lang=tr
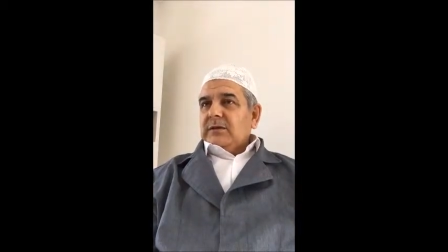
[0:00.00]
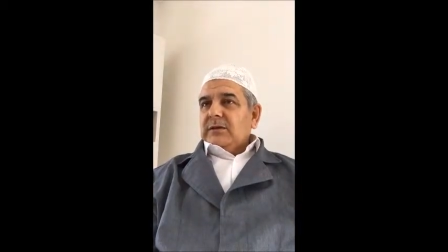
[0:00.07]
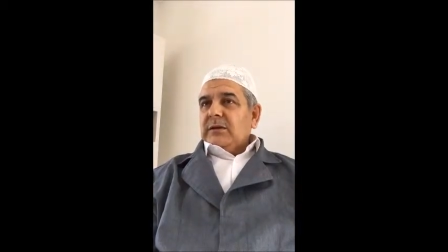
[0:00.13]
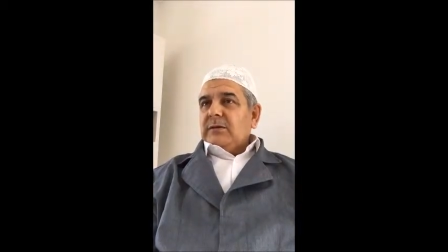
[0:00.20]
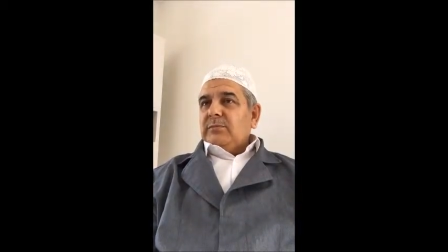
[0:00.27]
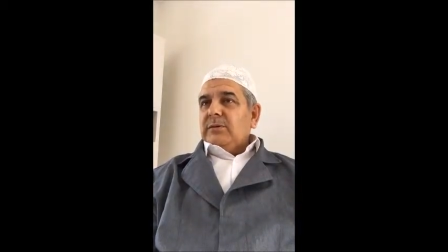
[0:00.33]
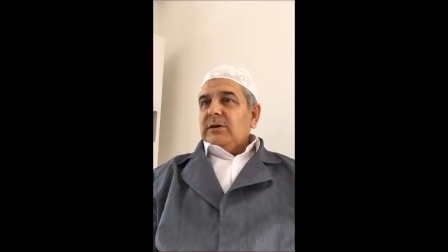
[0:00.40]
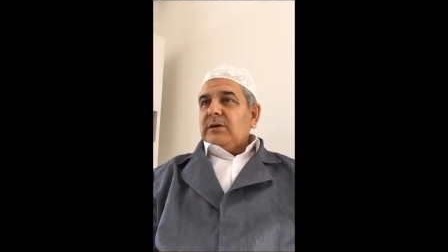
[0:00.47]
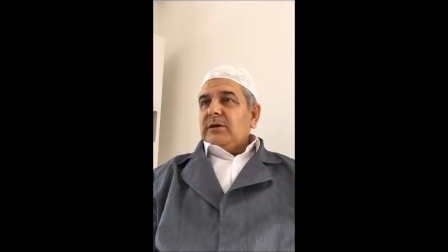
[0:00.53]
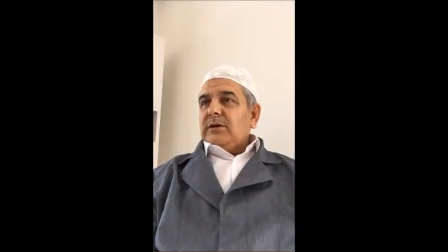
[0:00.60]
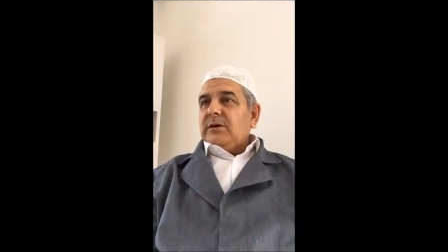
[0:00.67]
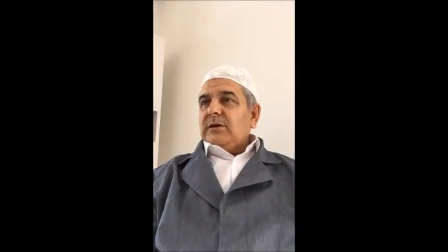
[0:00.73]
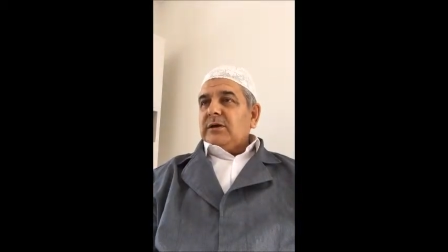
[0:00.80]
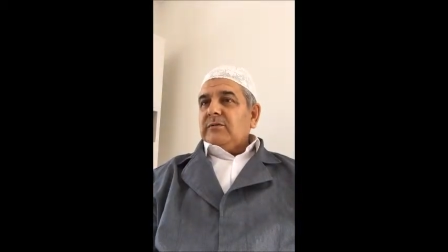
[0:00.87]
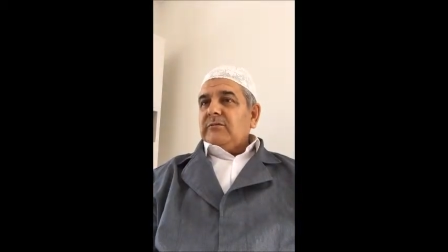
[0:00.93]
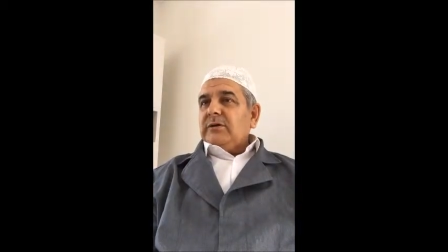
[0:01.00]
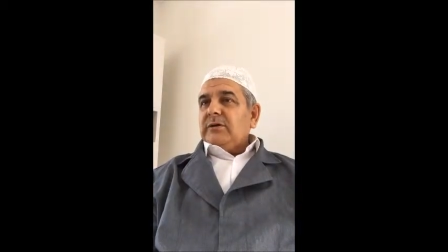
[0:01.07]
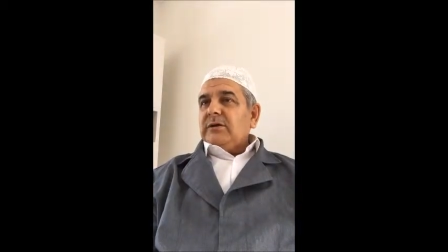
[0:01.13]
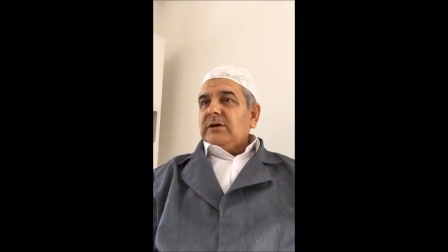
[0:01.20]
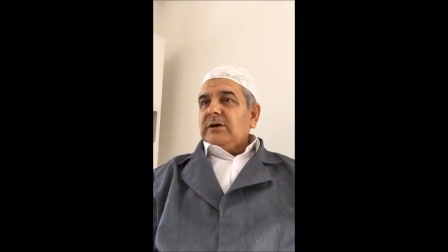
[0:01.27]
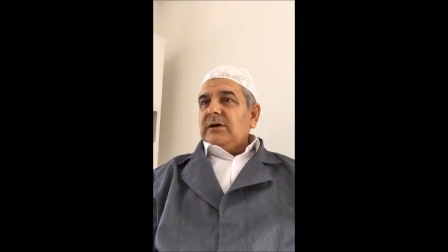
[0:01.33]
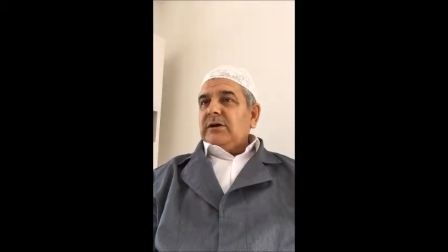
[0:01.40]
Tebareke
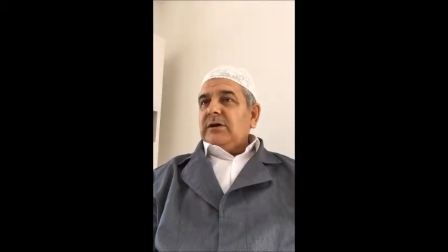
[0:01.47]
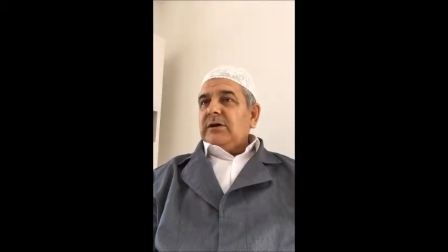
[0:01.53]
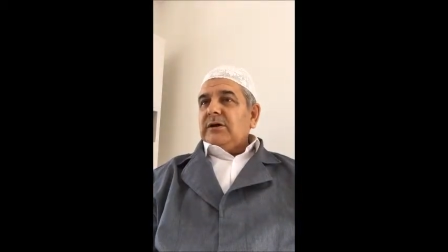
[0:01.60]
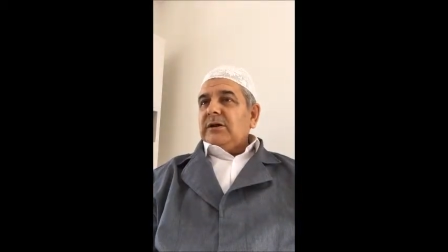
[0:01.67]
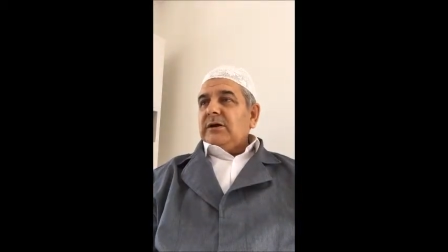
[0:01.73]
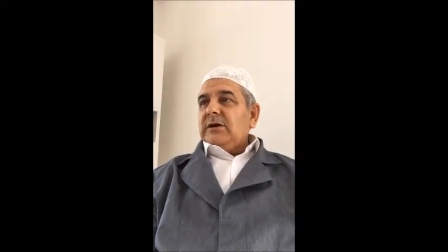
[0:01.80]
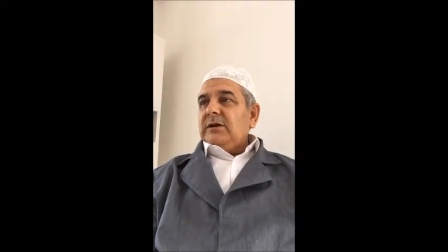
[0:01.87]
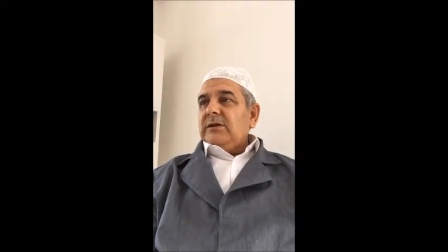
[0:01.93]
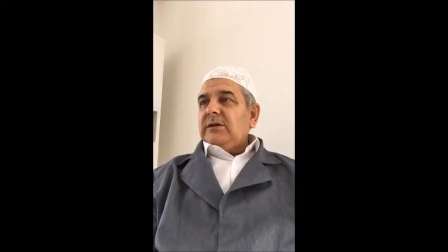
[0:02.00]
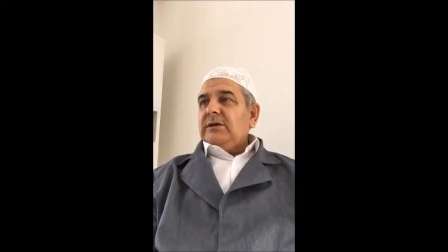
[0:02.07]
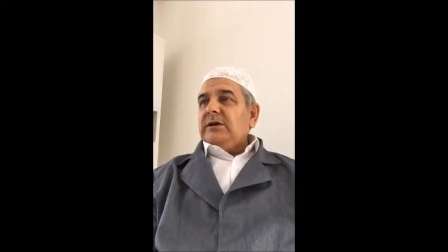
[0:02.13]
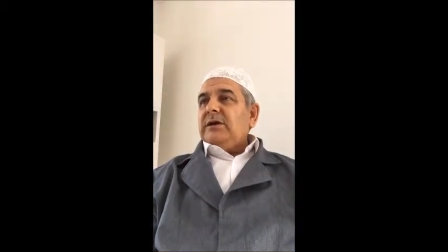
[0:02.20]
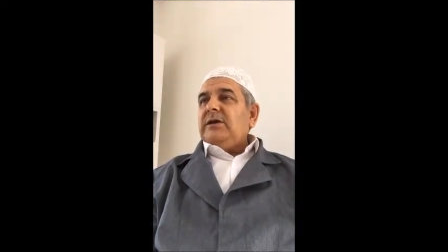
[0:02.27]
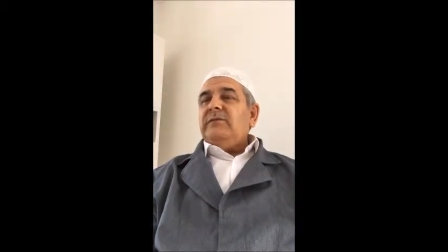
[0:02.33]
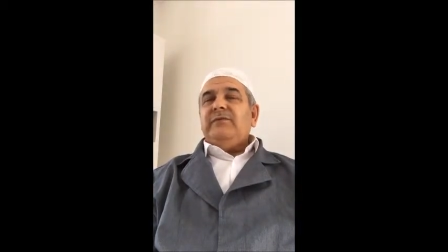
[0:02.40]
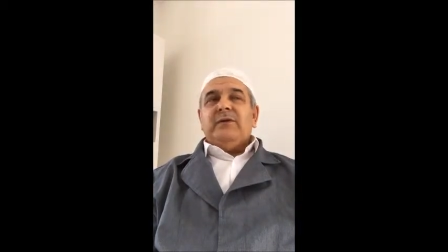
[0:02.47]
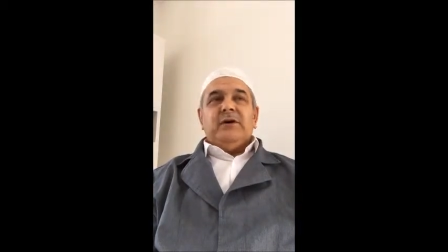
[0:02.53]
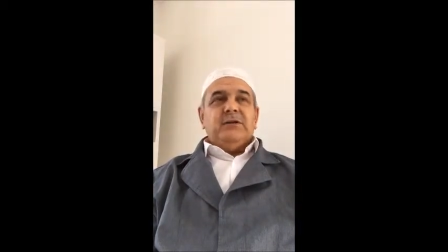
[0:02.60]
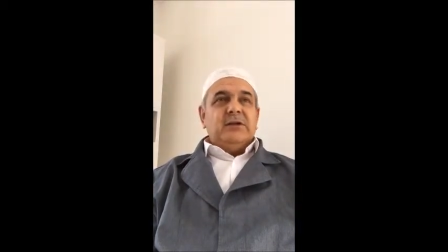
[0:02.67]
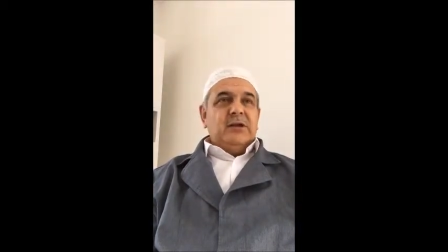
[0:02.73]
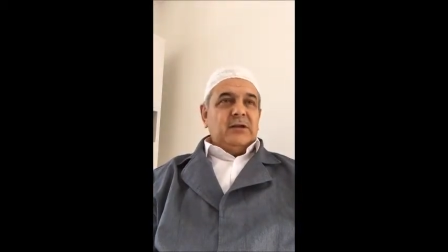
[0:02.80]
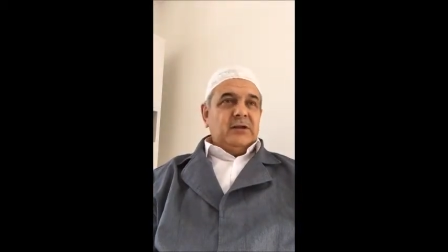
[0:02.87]
ve Teala diye
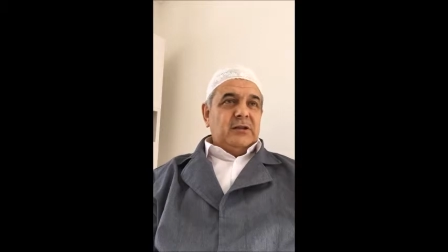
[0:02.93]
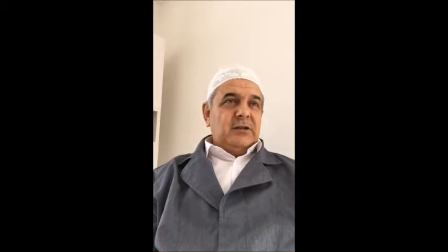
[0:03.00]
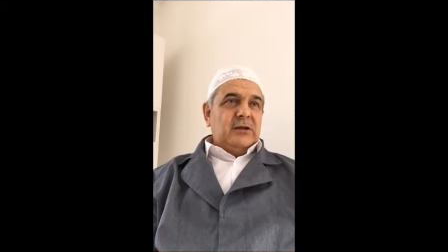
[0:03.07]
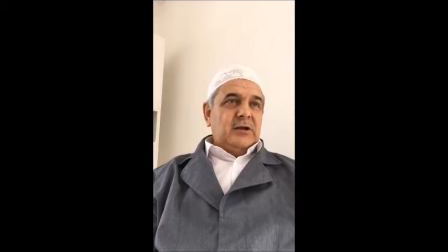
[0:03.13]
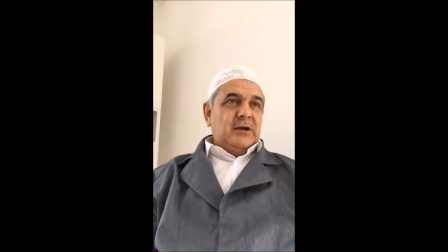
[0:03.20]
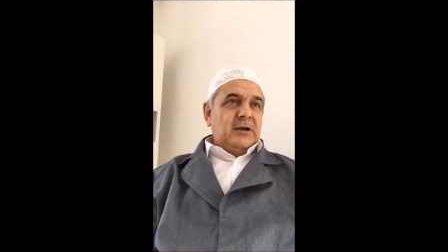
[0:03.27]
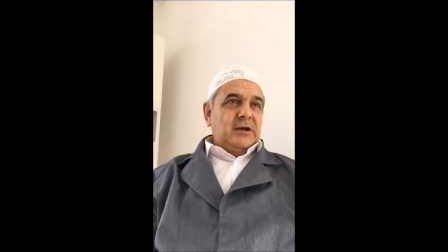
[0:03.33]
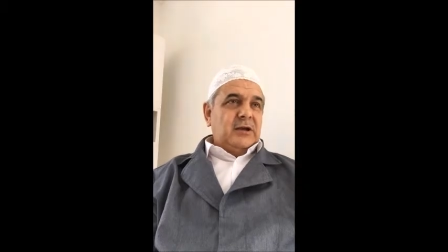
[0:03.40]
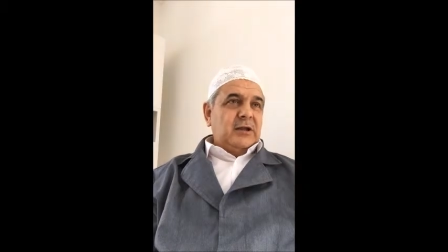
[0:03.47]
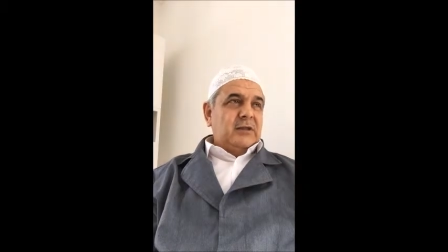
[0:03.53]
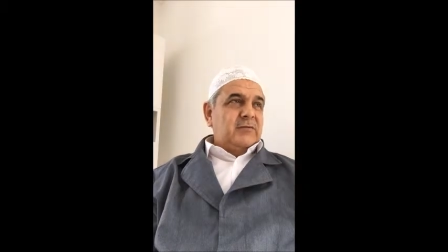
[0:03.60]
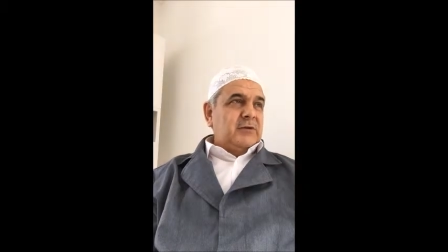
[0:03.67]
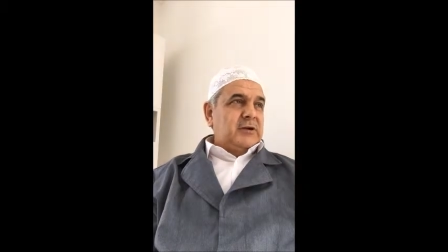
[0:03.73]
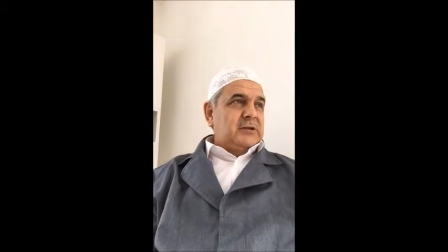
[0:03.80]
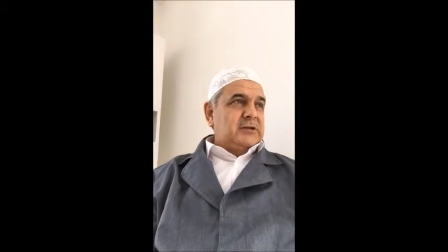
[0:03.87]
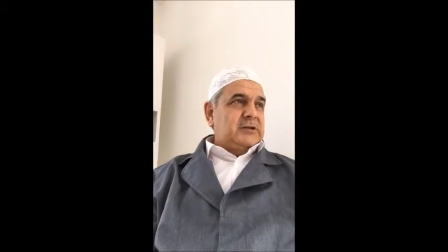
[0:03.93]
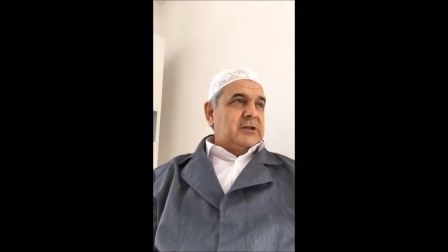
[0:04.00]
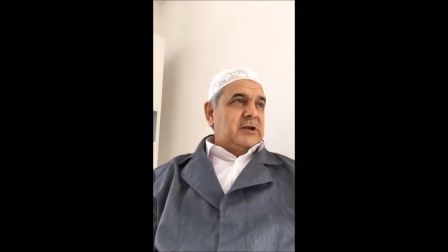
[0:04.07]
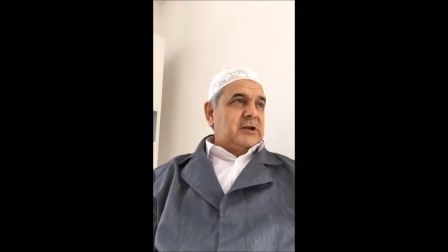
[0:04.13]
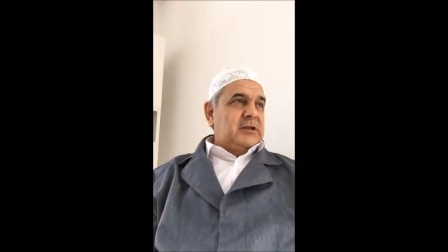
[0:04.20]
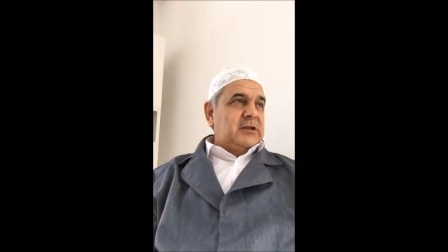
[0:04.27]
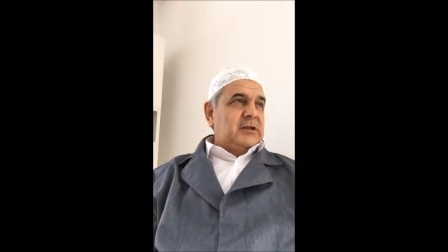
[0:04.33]
ifade edilir ayet ve
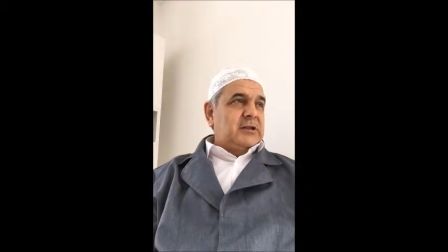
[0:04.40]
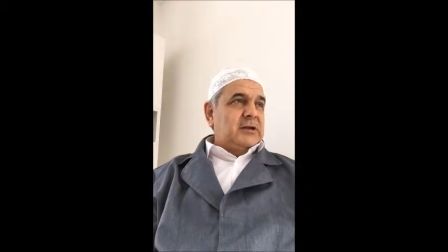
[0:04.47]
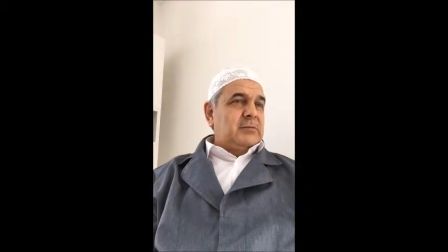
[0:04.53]
hadislerde.